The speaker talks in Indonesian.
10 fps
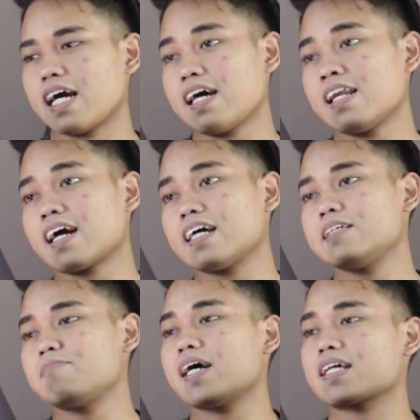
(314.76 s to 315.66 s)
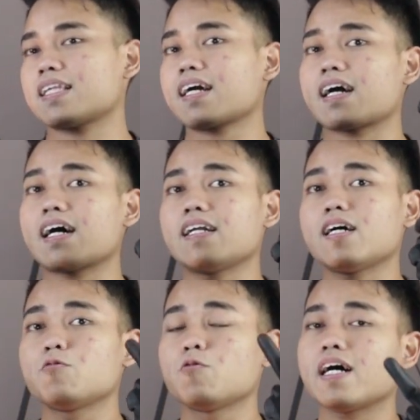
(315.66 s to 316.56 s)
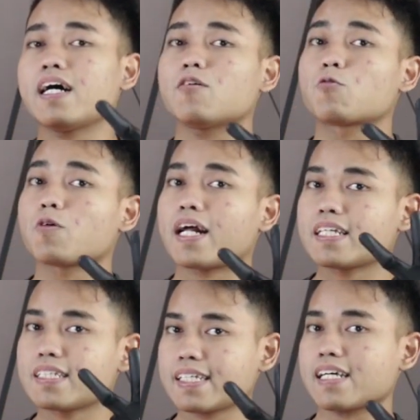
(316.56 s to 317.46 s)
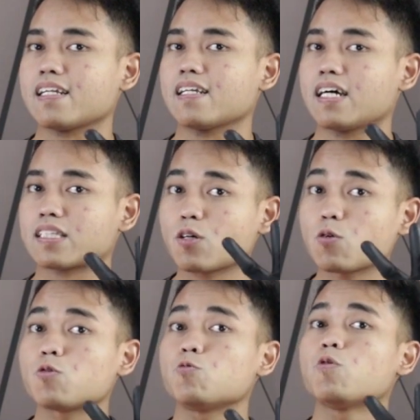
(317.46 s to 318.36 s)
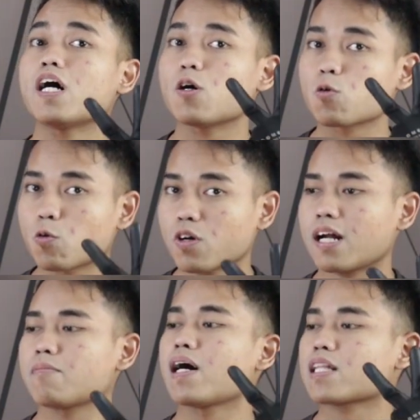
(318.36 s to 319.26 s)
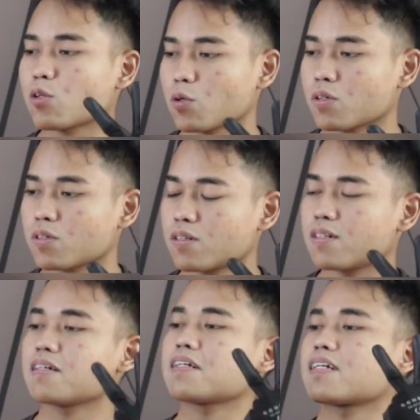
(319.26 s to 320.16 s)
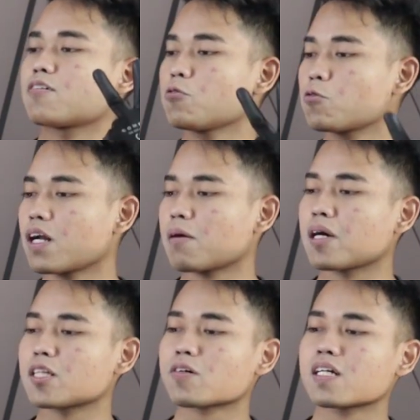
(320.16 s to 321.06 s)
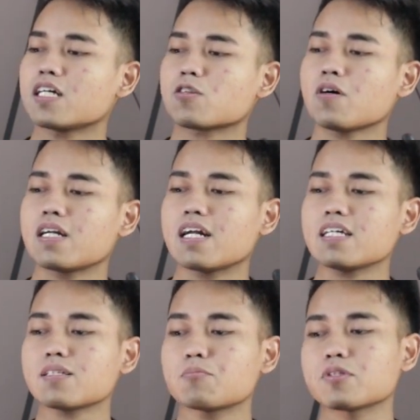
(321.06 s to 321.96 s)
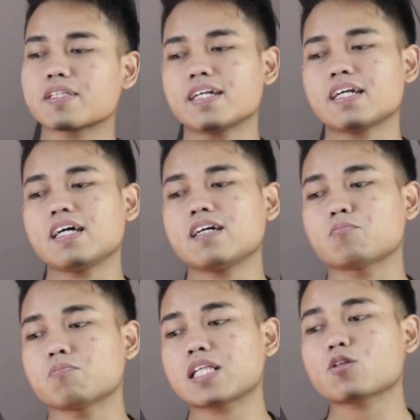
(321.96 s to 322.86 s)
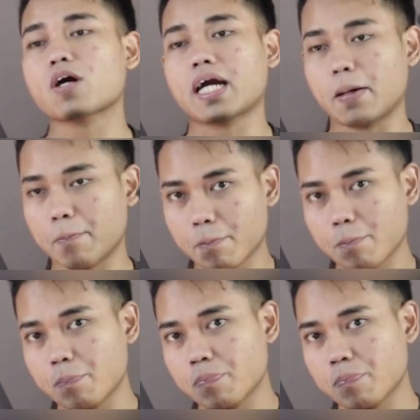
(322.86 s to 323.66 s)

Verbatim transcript: NHK GPR Tech ada dua ukuran shell atau dua ukuran batok ukuran batoknya itu adalah sebutannya batok M